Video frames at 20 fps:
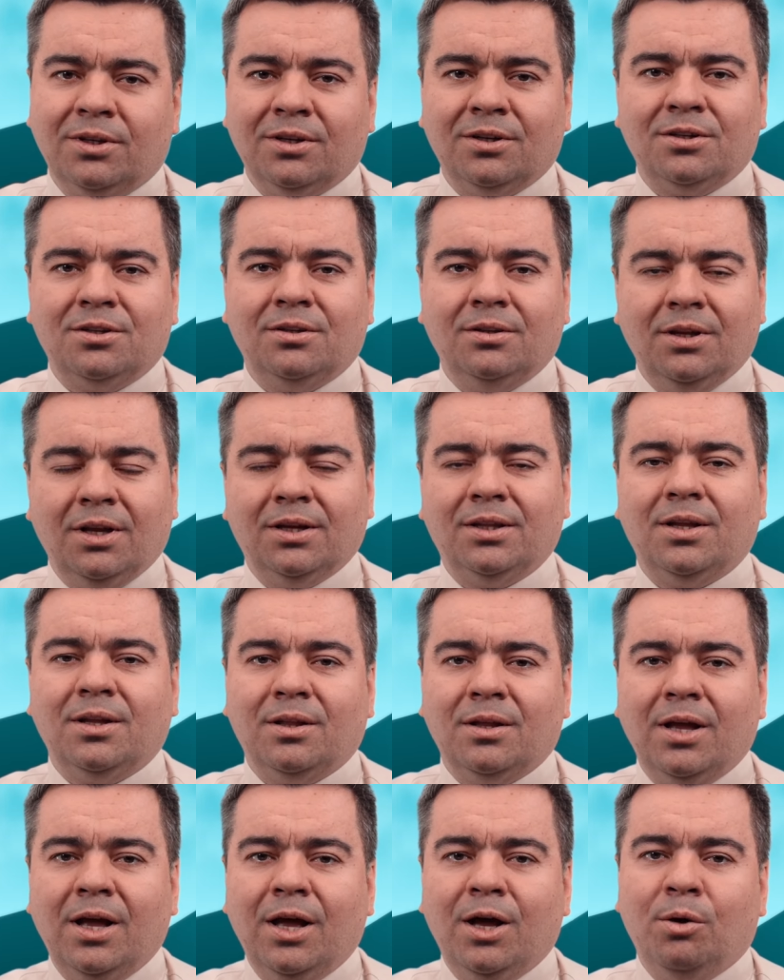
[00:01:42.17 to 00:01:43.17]
Niech, niech
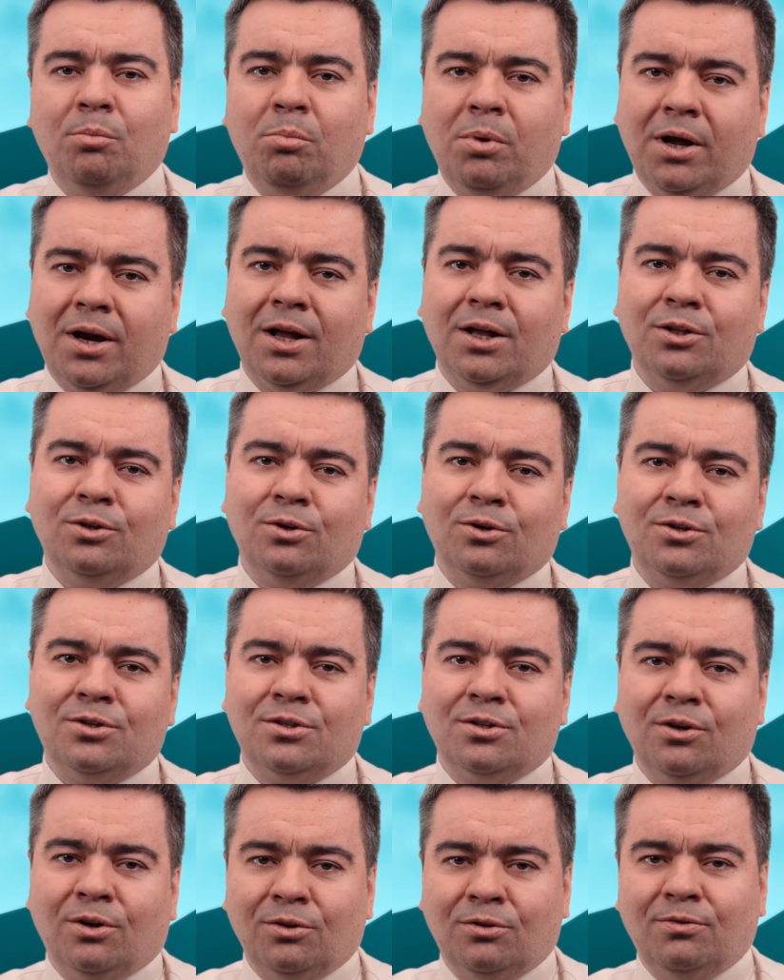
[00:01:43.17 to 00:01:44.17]
ten
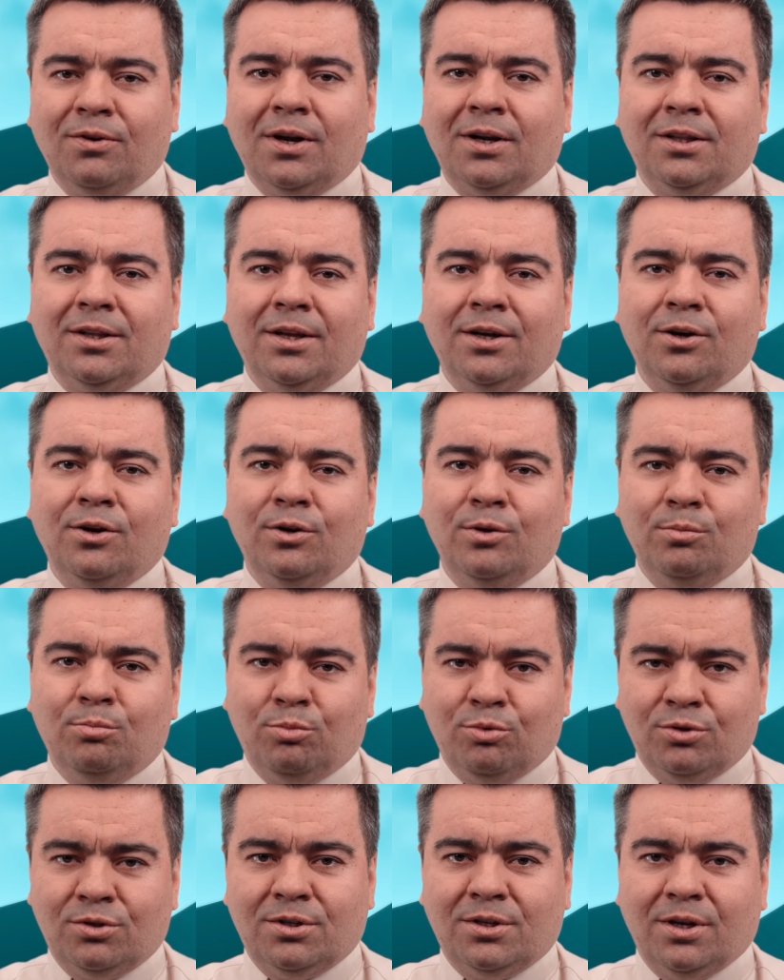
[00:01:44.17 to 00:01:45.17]
paradoks otwartego i
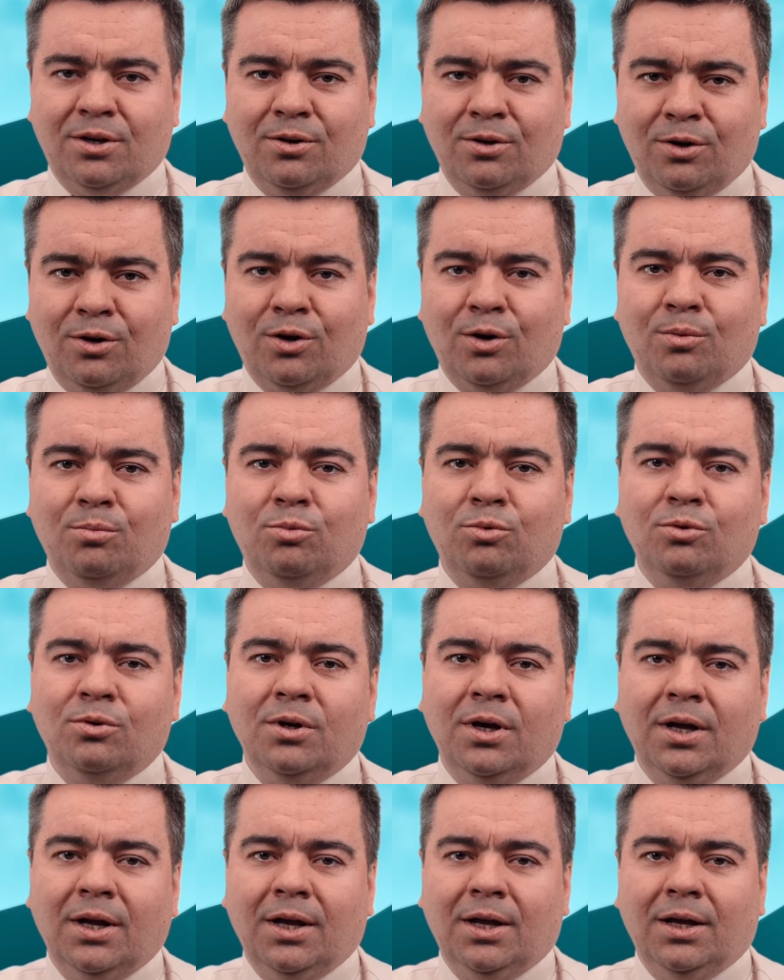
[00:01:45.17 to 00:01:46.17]
pustego grobu
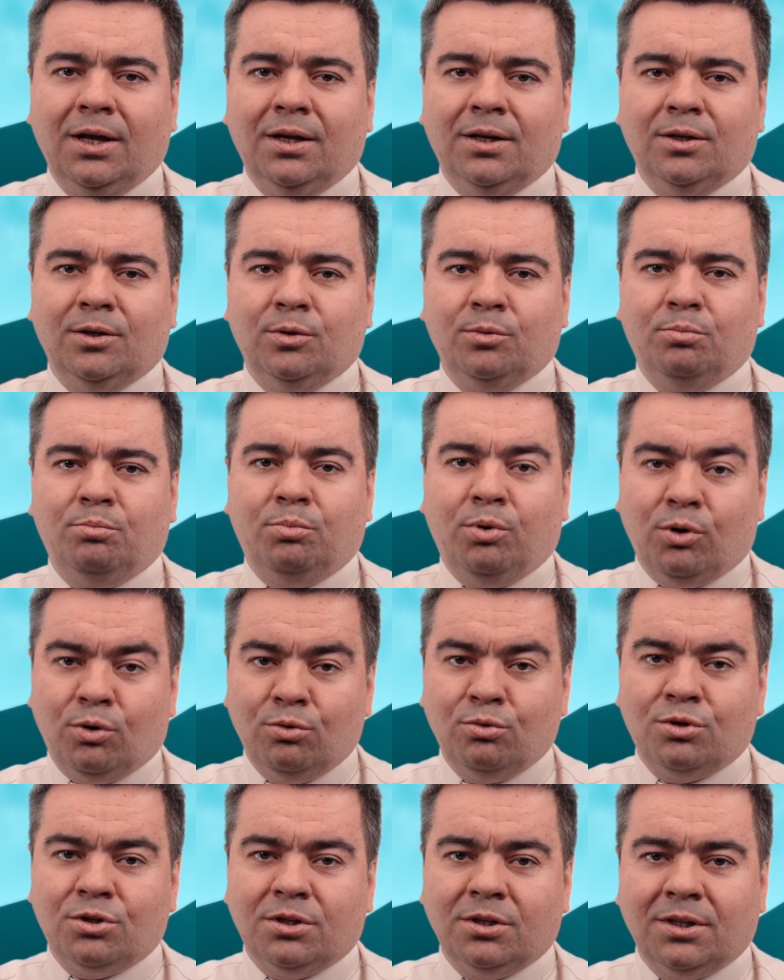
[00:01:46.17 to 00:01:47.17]
y,
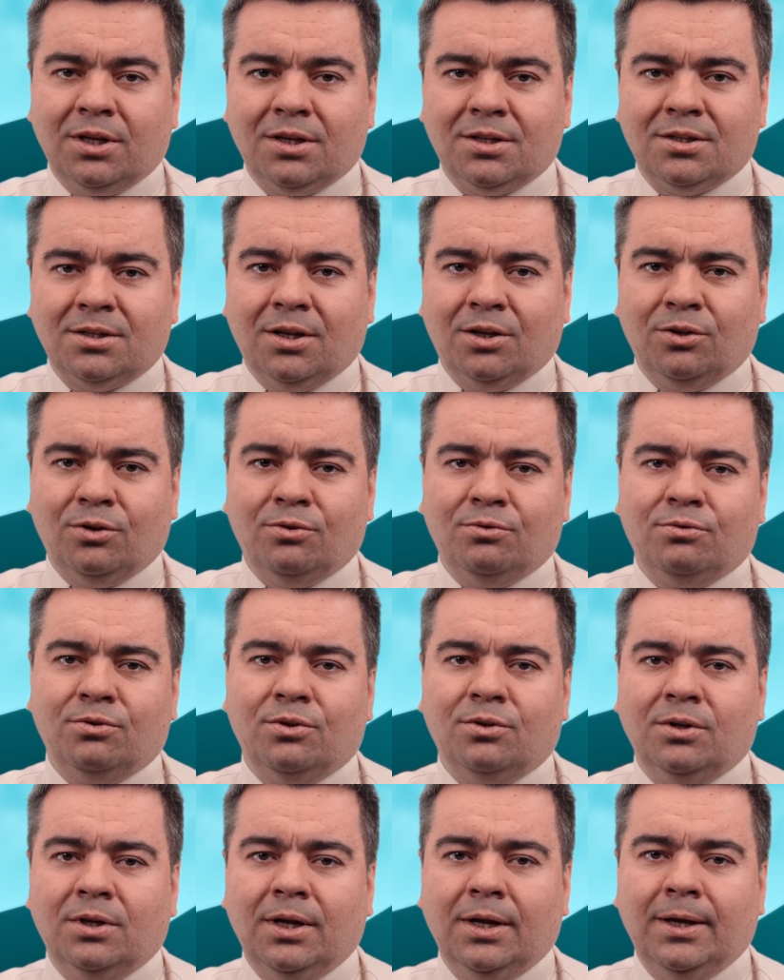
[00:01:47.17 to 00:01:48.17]
poruszy nas na
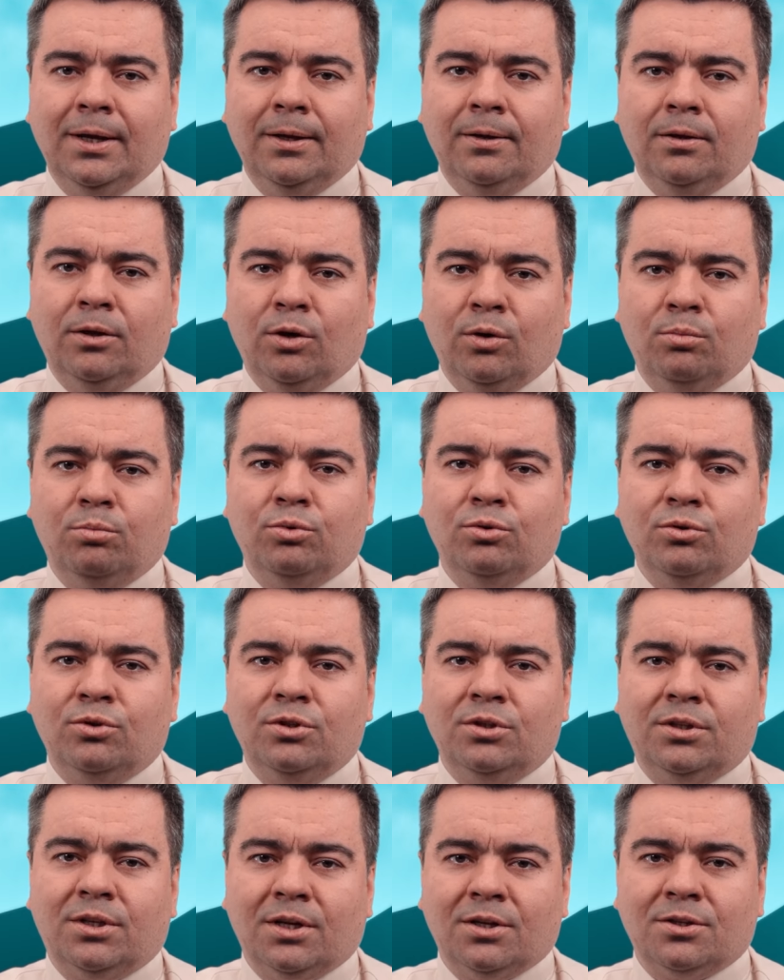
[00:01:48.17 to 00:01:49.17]
nowo i
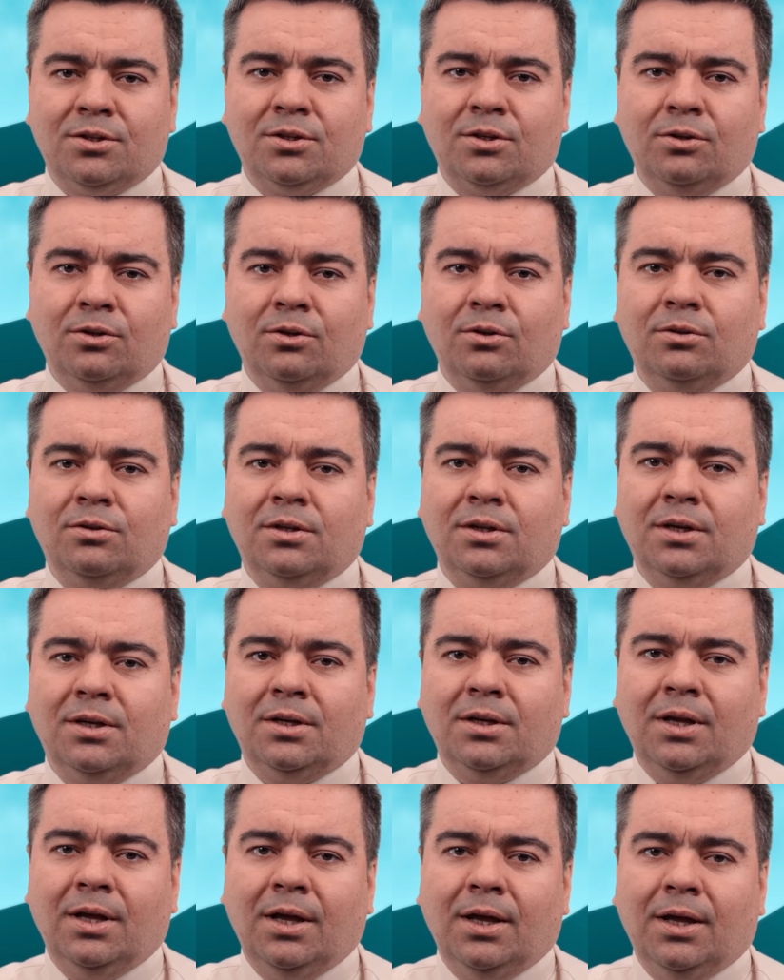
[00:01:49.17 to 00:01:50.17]
obudzi tęsknotę